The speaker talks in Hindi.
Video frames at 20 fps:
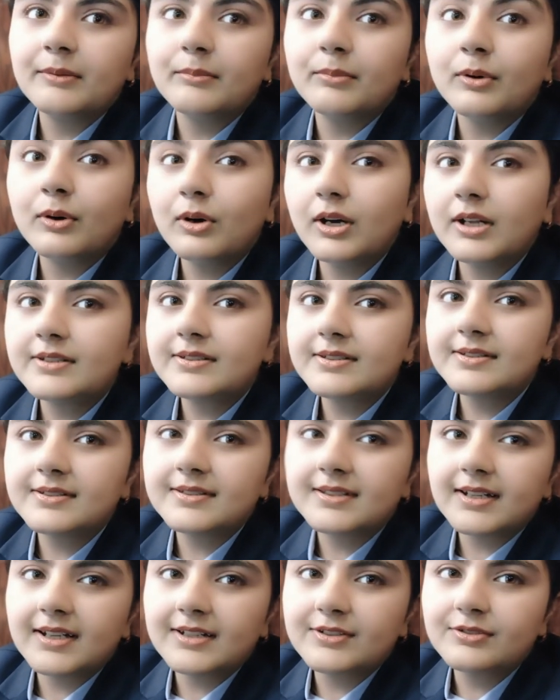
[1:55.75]
बहुत
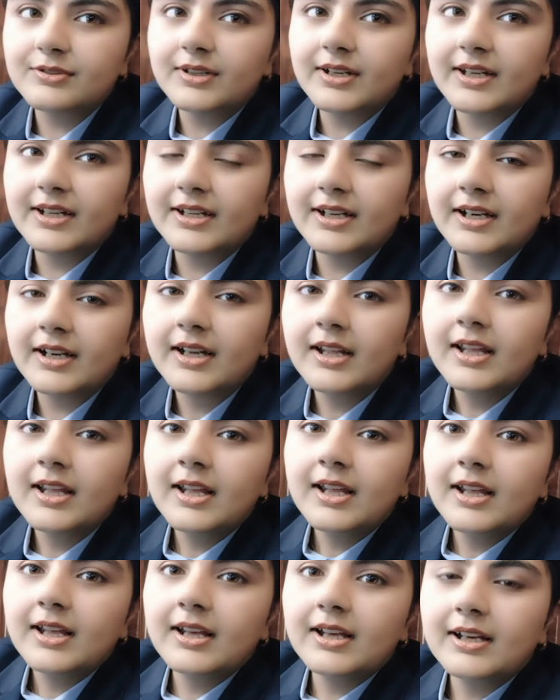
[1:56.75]
सा जो है ना
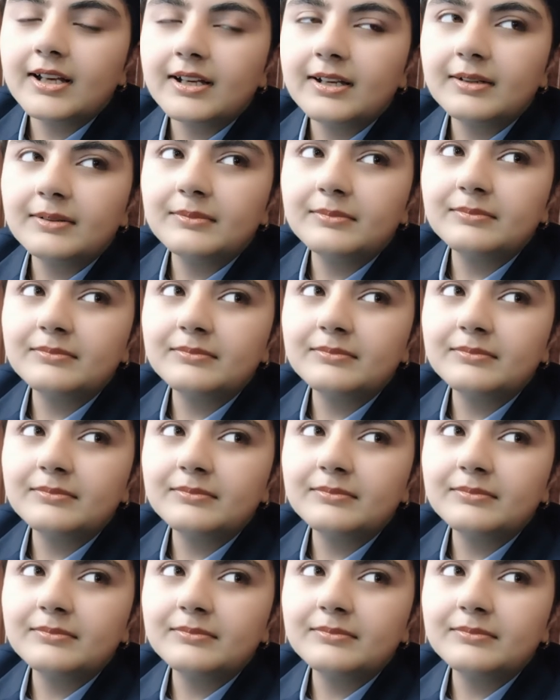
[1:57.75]
आ,